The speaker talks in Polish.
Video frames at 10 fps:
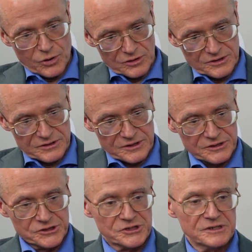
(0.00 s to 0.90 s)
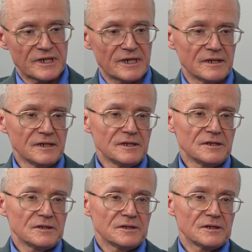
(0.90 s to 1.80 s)
polityczne
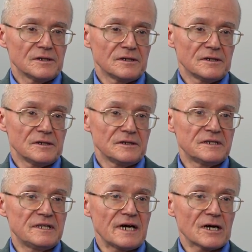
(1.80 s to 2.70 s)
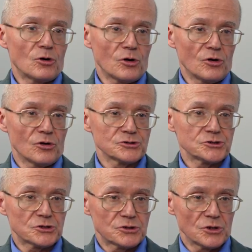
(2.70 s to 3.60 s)
y, dla
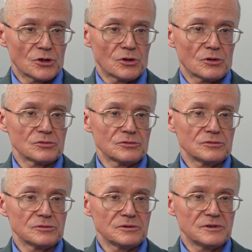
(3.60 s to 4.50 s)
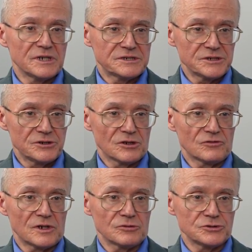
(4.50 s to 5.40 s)
kogoś, kto
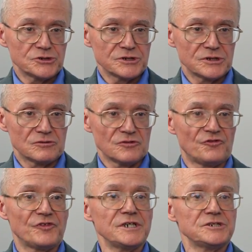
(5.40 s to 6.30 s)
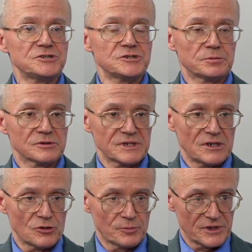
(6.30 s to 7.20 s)
decydował się wyjść
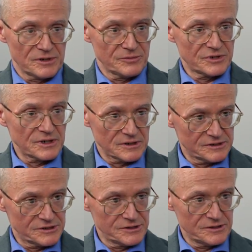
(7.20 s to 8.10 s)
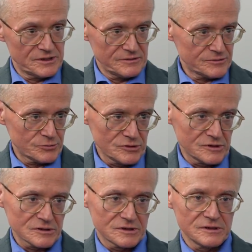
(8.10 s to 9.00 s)
poza obręb tradycyjnej
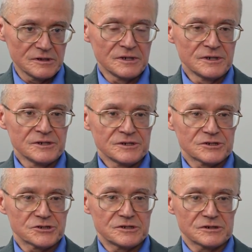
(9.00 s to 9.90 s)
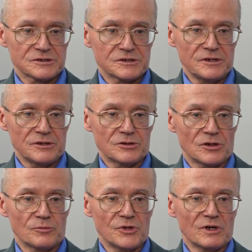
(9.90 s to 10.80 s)
wspólnoty żydowskiej,
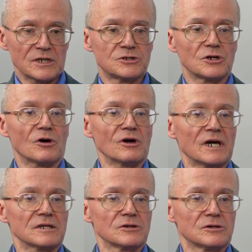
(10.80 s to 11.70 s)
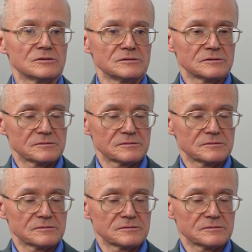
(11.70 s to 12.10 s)
to była droga do